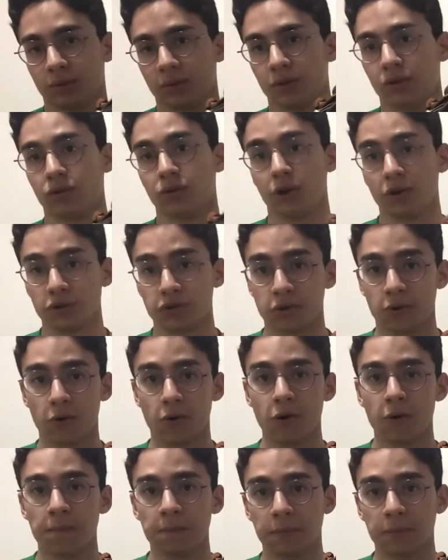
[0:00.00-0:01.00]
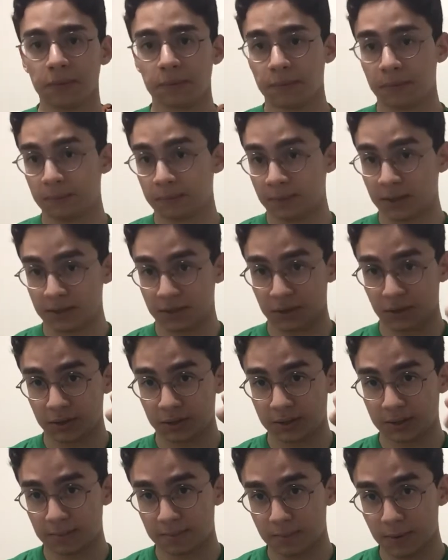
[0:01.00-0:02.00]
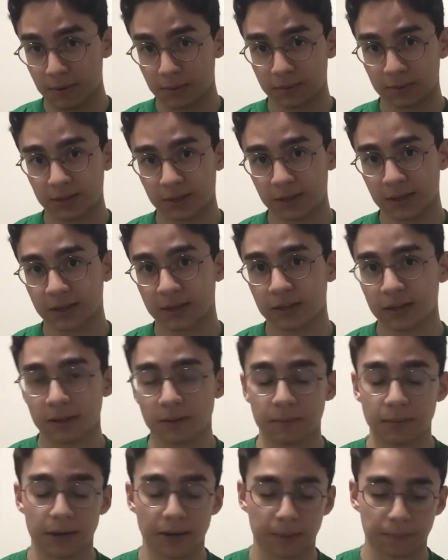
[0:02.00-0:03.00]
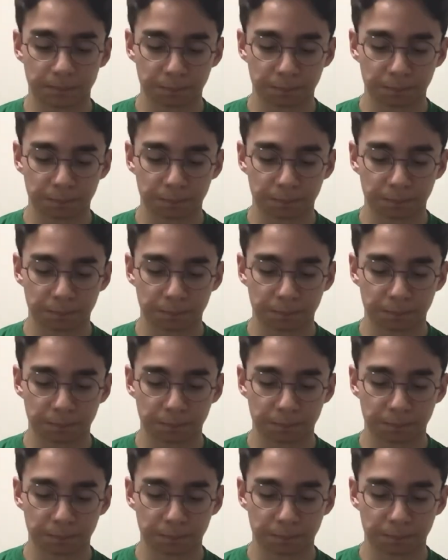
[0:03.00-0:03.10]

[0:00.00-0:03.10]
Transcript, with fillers: e o nosso corpo, mas a nossa mão esquerda também.